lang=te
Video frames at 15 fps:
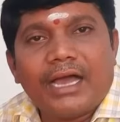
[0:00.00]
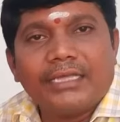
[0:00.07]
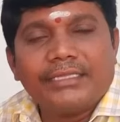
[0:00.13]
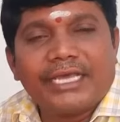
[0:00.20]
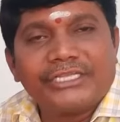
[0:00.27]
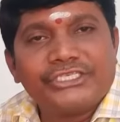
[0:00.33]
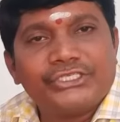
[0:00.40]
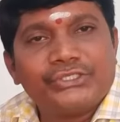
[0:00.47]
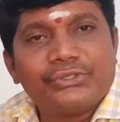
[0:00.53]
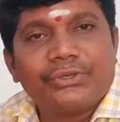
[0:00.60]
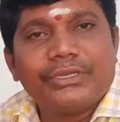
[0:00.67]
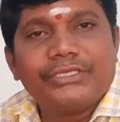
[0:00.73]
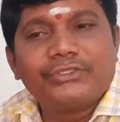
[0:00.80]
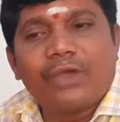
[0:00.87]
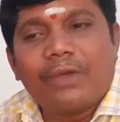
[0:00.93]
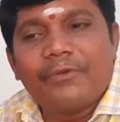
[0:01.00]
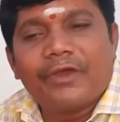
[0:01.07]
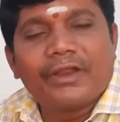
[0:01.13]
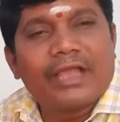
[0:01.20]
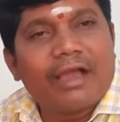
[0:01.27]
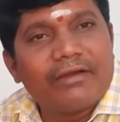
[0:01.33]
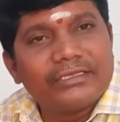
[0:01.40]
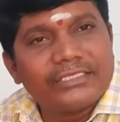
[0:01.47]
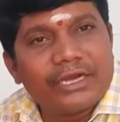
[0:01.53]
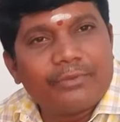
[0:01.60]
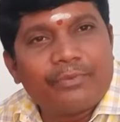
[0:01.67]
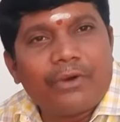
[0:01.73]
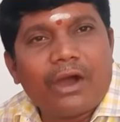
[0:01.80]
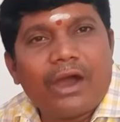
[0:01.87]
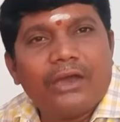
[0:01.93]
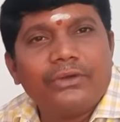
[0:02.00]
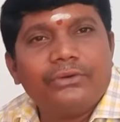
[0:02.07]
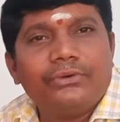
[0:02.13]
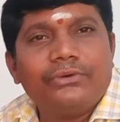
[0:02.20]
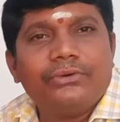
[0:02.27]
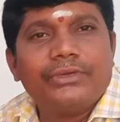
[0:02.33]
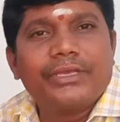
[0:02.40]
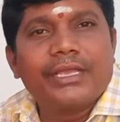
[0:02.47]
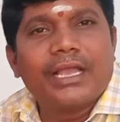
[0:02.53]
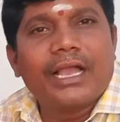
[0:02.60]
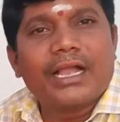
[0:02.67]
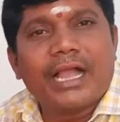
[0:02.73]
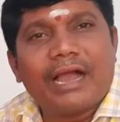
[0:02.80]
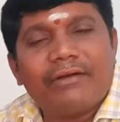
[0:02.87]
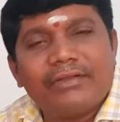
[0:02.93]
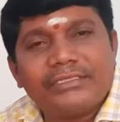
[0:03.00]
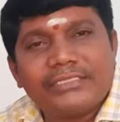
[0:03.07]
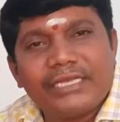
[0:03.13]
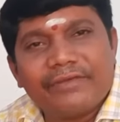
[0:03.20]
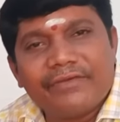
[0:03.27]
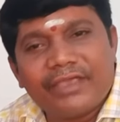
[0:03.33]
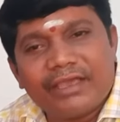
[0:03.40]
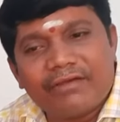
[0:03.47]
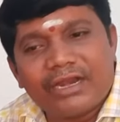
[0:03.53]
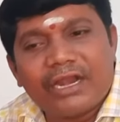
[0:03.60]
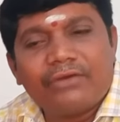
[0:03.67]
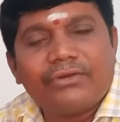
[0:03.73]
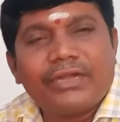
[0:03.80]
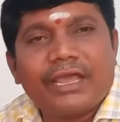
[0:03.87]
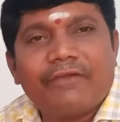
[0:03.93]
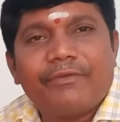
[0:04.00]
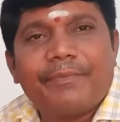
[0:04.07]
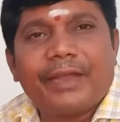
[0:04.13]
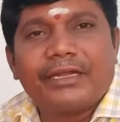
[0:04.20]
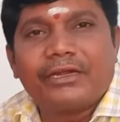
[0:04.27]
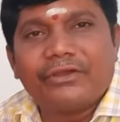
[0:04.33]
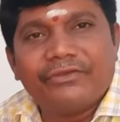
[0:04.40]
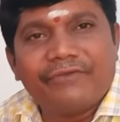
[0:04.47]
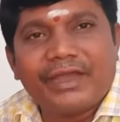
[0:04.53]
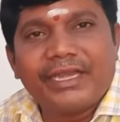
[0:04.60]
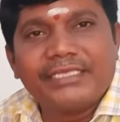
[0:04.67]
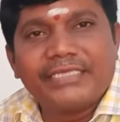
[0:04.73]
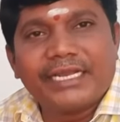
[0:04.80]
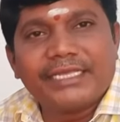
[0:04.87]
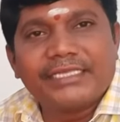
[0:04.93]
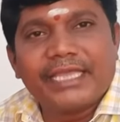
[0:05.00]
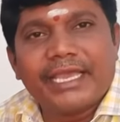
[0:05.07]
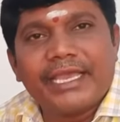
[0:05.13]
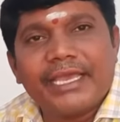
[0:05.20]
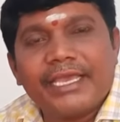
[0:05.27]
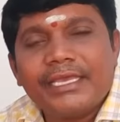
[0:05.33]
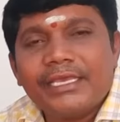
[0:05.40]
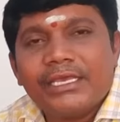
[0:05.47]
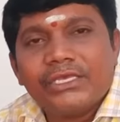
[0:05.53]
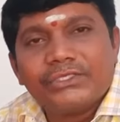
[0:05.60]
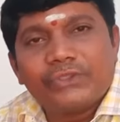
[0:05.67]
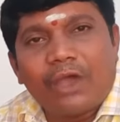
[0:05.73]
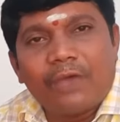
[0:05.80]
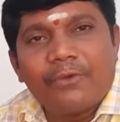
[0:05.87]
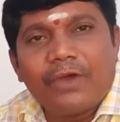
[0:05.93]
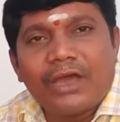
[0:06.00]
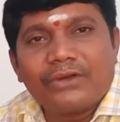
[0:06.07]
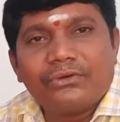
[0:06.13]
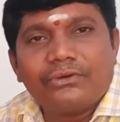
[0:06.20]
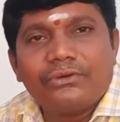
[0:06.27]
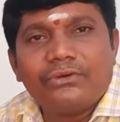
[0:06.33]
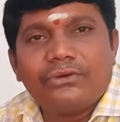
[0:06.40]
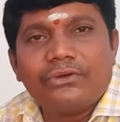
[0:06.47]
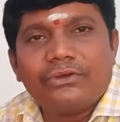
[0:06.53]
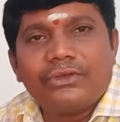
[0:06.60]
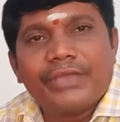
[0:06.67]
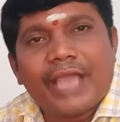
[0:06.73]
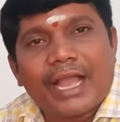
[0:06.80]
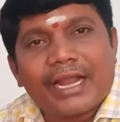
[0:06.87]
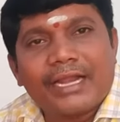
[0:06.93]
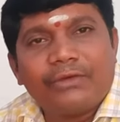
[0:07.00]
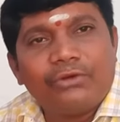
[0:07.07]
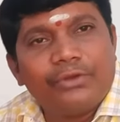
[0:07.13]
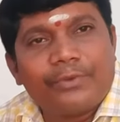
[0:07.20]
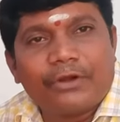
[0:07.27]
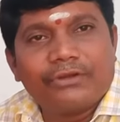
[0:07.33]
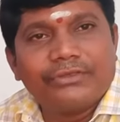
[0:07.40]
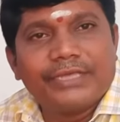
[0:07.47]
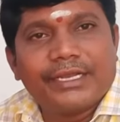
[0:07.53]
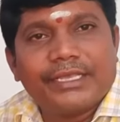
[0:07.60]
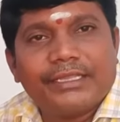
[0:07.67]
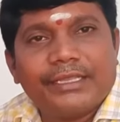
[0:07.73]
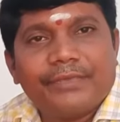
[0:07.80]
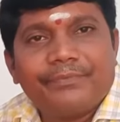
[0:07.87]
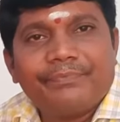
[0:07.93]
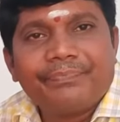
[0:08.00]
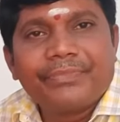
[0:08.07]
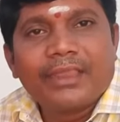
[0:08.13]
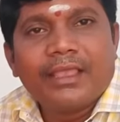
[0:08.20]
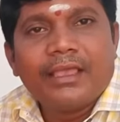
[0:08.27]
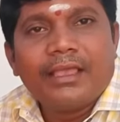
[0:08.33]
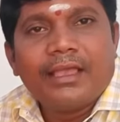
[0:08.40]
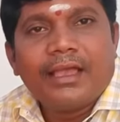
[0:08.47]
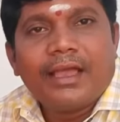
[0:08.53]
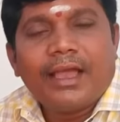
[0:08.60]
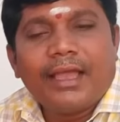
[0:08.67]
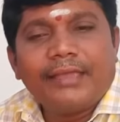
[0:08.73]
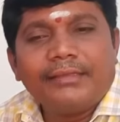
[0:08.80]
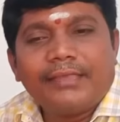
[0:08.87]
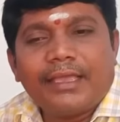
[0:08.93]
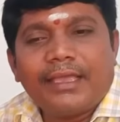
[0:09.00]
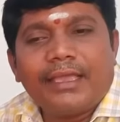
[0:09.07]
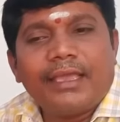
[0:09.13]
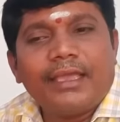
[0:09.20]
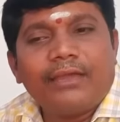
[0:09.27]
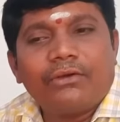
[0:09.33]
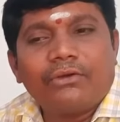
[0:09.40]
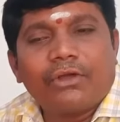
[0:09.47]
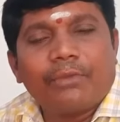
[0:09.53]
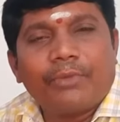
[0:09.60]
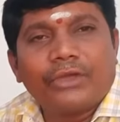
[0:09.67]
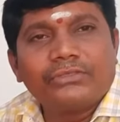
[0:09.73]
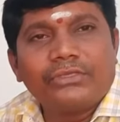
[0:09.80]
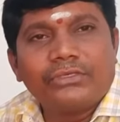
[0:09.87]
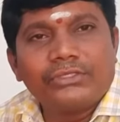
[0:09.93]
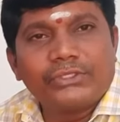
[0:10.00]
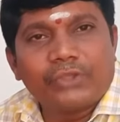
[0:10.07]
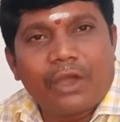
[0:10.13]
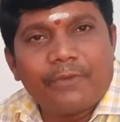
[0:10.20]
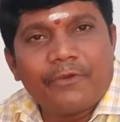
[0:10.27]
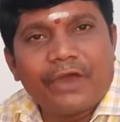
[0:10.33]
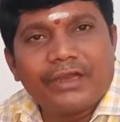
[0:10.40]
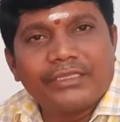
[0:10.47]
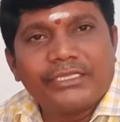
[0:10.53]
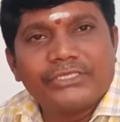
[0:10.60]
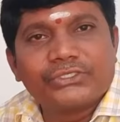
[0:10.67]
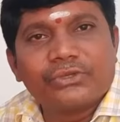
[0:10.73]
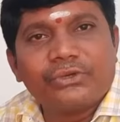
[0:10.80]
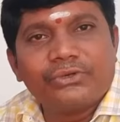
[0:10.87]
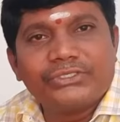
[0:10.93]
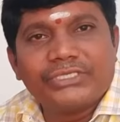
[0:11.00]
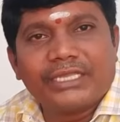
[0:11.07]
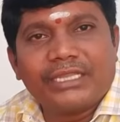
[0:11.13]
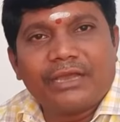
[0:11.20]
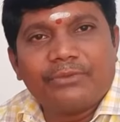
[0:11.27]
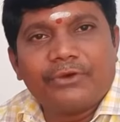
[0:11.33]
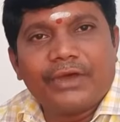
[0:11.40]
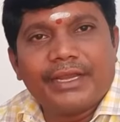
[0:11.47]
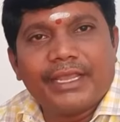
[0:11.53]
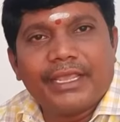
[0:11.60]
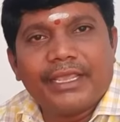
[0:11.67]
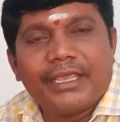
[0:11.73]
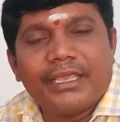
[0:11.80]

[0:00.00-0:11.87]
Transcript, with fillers: దర్శించుకొని స్వామివారు కావలసిన పాలు ఇంకా కావలసినవి ఏమన్నా ఉంటే అవి పెట్టడం ఇవన్నీ జరిగితే స్వామివారు ఇంకా అక్కడే ఉండిపోవడం జరిగింది అయితే ఒక భక్తుడు స్వామివారిని తీసుకుని వచ్చేద్దాము అని